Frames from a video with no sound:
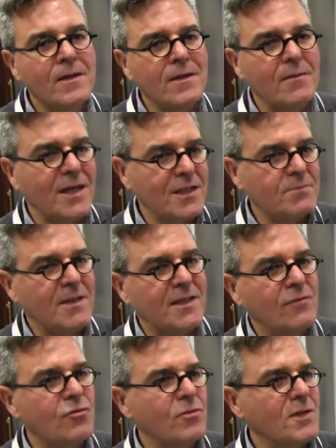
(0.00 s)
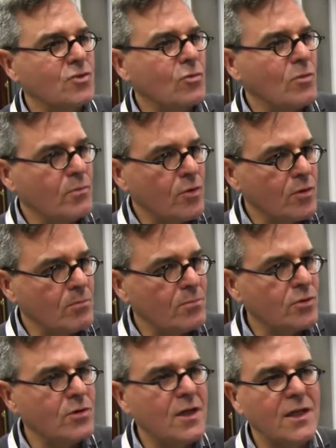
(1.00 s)
que varias plataformas como Podium
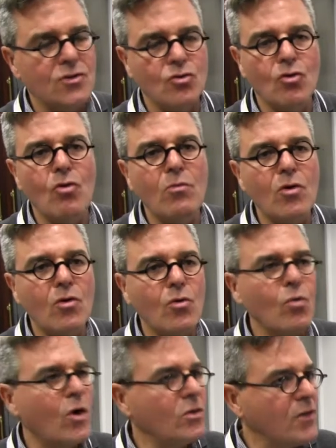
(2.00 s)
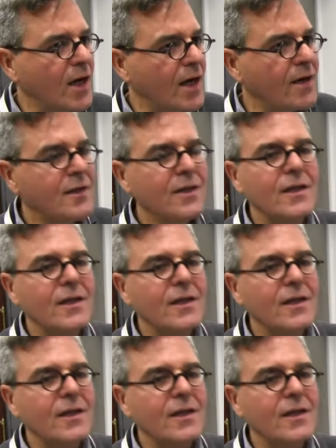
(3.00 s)
Podcast o como Wanda